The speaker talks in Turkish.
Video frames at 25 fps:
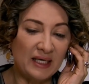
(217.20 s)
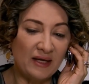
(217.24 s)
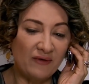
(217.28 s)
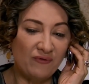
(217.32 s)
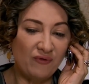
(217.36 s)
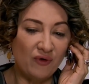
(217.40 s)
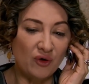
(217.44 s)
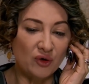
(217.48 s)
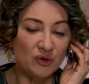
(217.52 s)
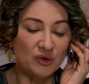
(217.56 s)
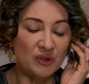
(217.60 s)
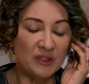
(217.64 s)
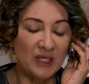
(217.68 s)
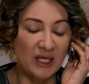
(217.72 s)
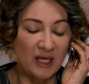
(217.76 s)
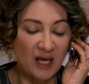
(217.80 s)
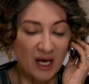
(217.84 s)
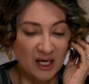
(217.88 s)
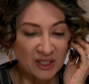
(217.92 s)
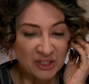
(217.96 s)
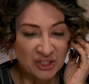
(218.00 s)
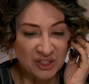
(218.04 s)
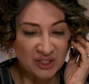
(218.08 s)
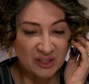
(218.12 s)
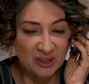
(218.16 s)
Telefonu
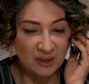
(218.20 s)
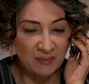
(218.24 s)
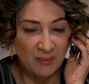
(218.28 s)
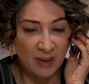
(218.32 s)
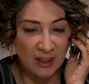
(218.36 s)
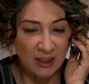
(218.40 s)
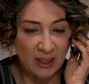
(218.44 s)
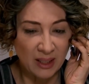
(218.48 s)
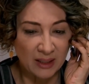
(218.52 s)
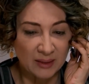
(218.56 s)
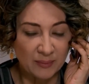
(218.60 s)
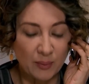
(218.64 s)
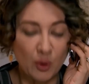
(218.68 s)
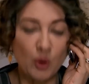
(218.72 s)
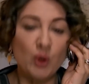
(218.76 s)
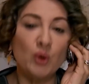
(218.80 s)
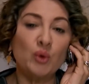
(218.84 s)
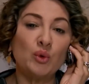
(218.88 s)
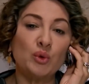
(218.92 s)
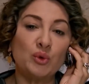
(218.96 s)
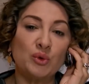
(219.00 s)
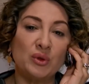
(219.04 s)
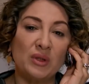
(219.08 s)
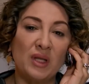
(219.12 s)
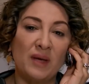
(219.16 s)
sana açtırmalar,
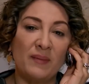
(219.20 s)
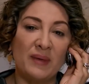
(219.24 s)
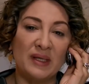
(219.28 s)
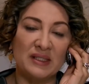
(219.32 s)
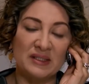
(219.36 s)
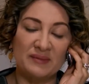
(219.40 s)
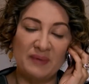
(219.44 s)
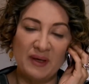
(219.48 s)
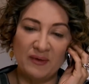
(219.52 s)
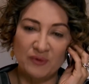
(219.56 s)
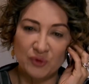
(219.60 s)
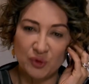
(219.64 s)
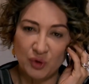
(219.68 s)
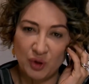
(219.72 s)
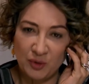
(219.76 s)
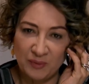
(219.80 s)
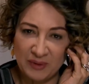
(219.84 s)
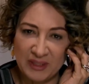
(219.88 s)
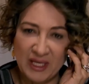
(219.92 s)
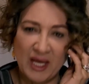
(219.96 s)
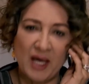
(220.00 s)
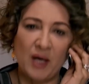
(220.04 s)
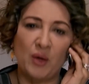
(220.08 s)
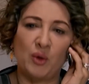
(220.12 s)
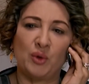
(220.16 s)
böyle kurtulamaz.
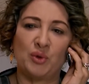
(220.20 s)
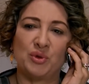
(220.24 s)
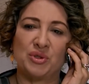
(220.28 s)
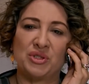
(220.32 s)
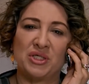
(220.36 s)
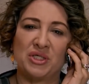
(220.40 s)
Mevzuyu bir daha